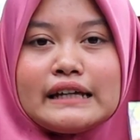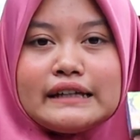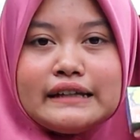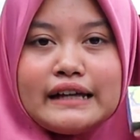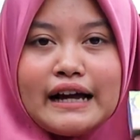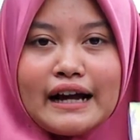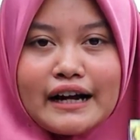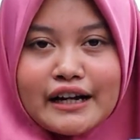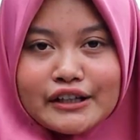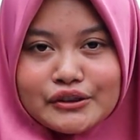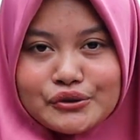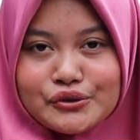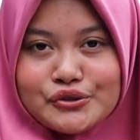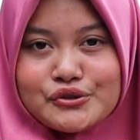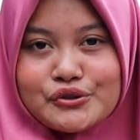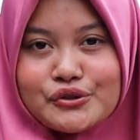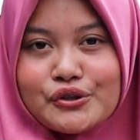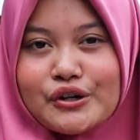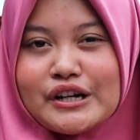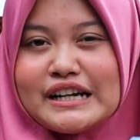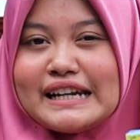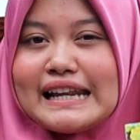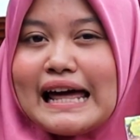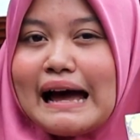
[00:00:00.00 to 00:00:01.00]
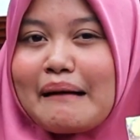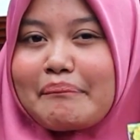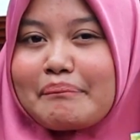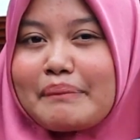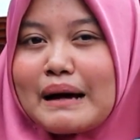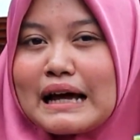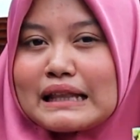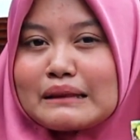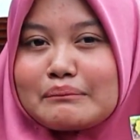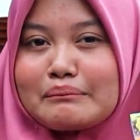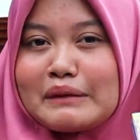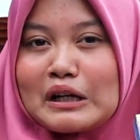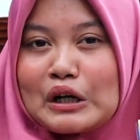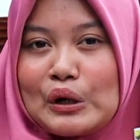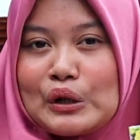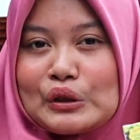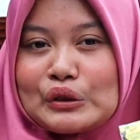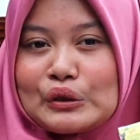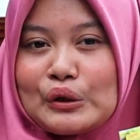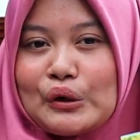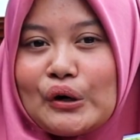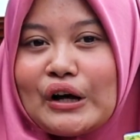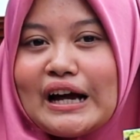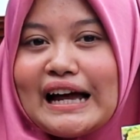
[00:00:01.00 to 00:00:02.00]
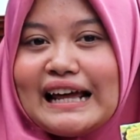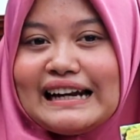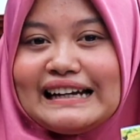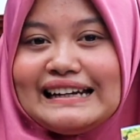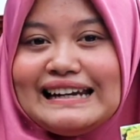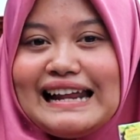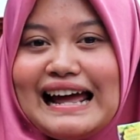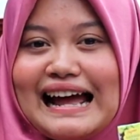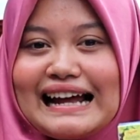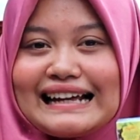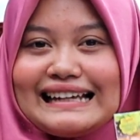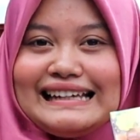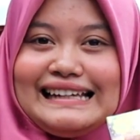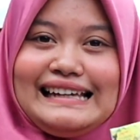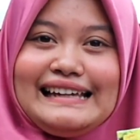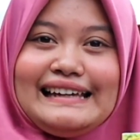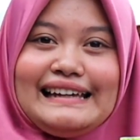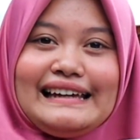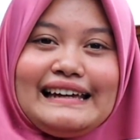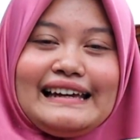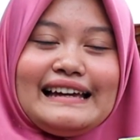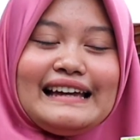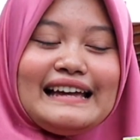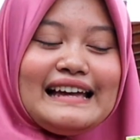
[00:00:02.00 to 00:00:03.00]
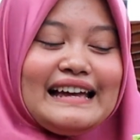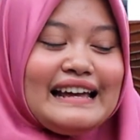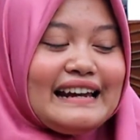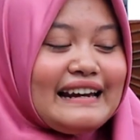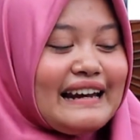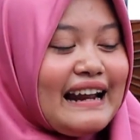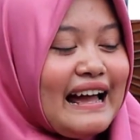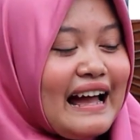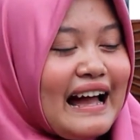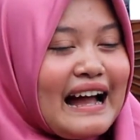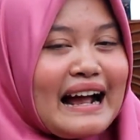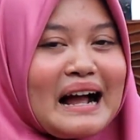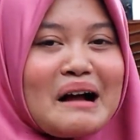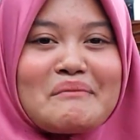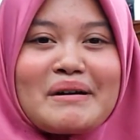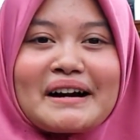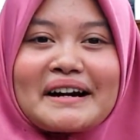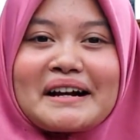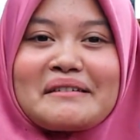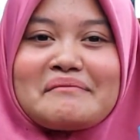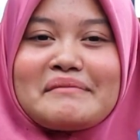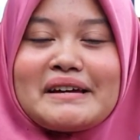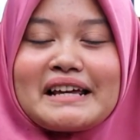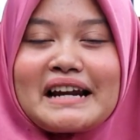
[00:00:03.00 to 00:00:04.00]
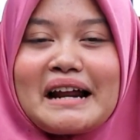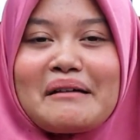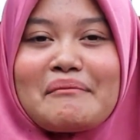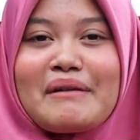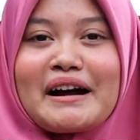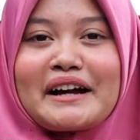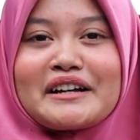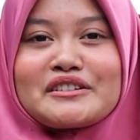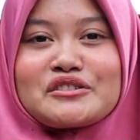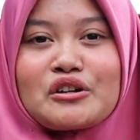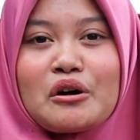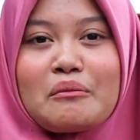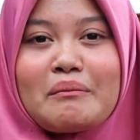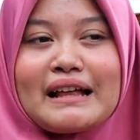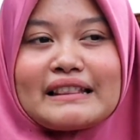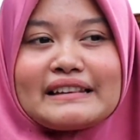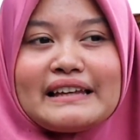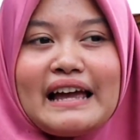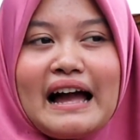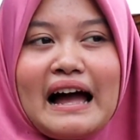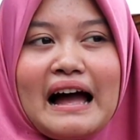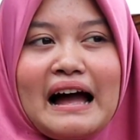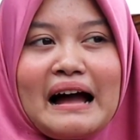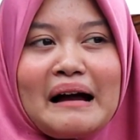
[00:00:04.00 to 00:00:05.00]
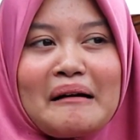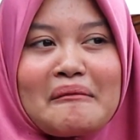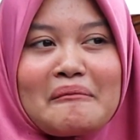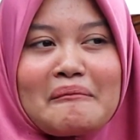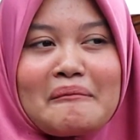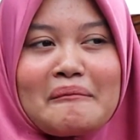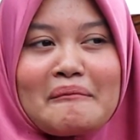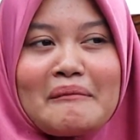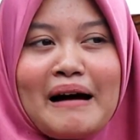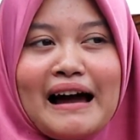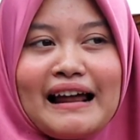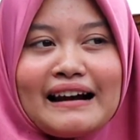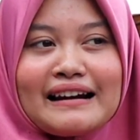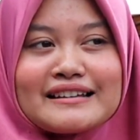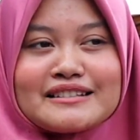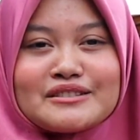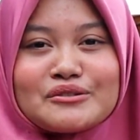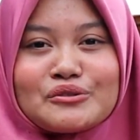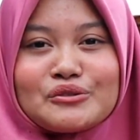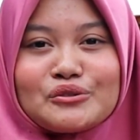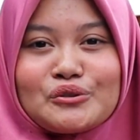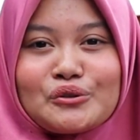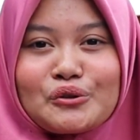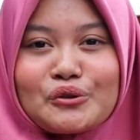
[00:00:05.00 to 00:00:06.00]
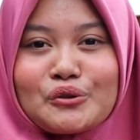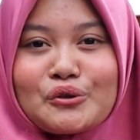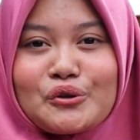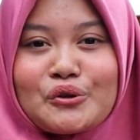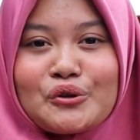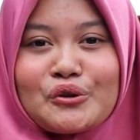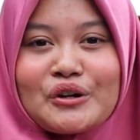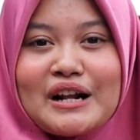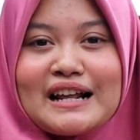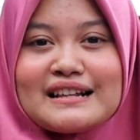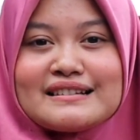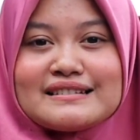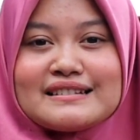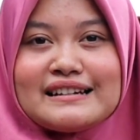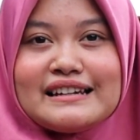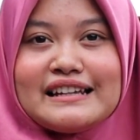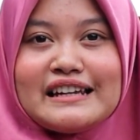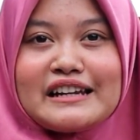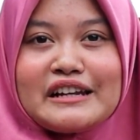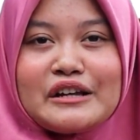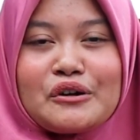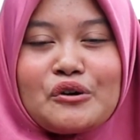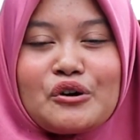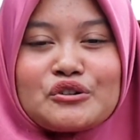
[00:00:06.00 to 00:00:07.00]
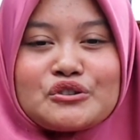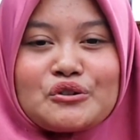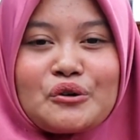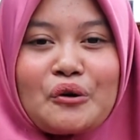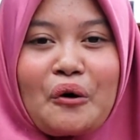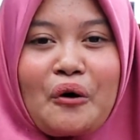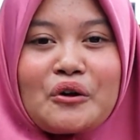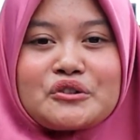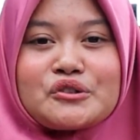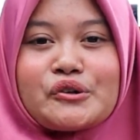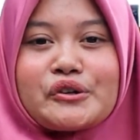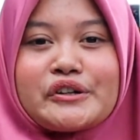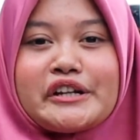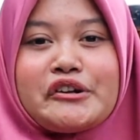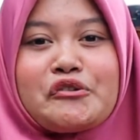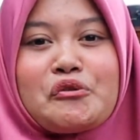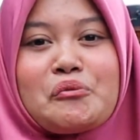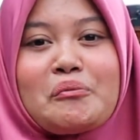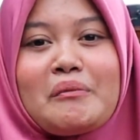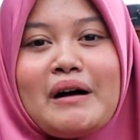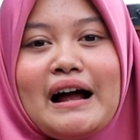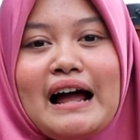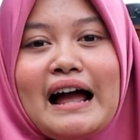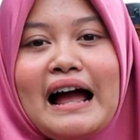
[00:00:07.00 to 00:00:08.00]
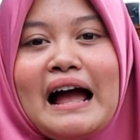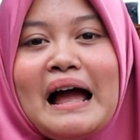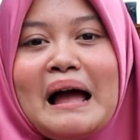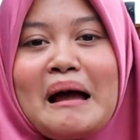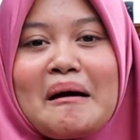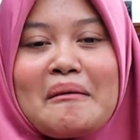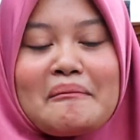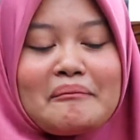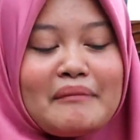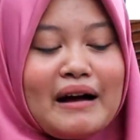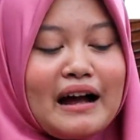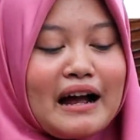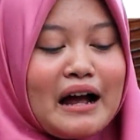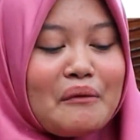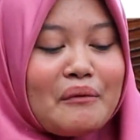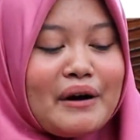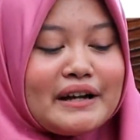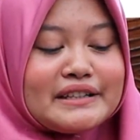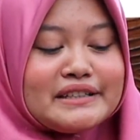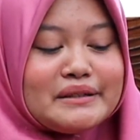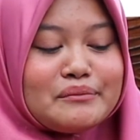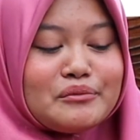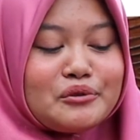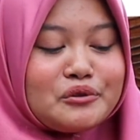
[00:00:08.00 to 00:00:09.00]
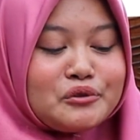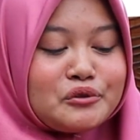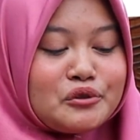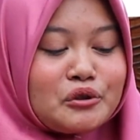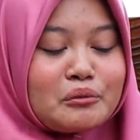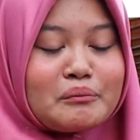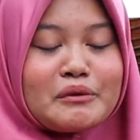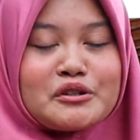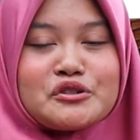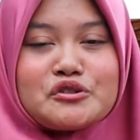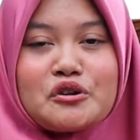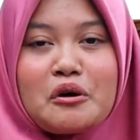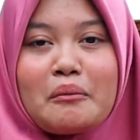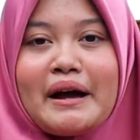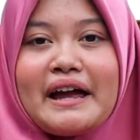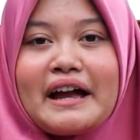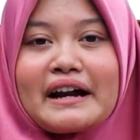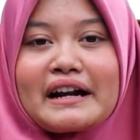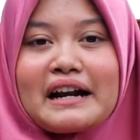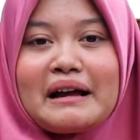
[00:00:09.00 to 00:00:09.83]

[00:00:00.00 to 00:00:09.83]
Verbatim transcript: Yang ketujuh, dapat merontokkan daki. Nah, kabar gembira bagi sobat yang males untuk luluran sendiri gosok-gosok di rumah, maka wajib untuk mencoba yang